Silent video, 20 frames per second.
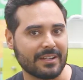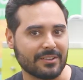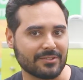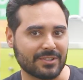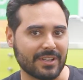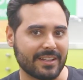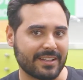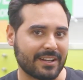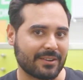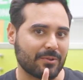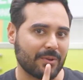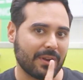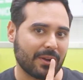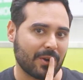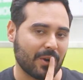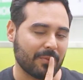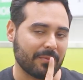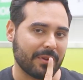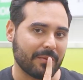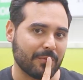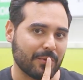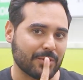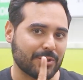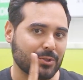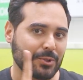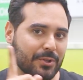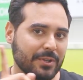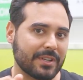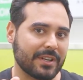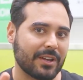sea, Drácula come
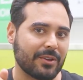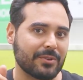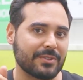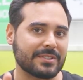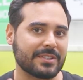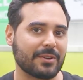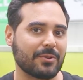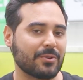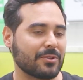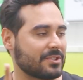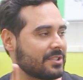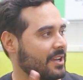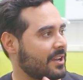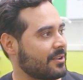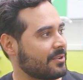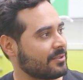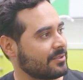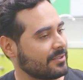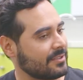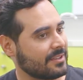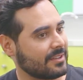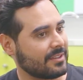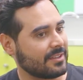mucho hígado encebollado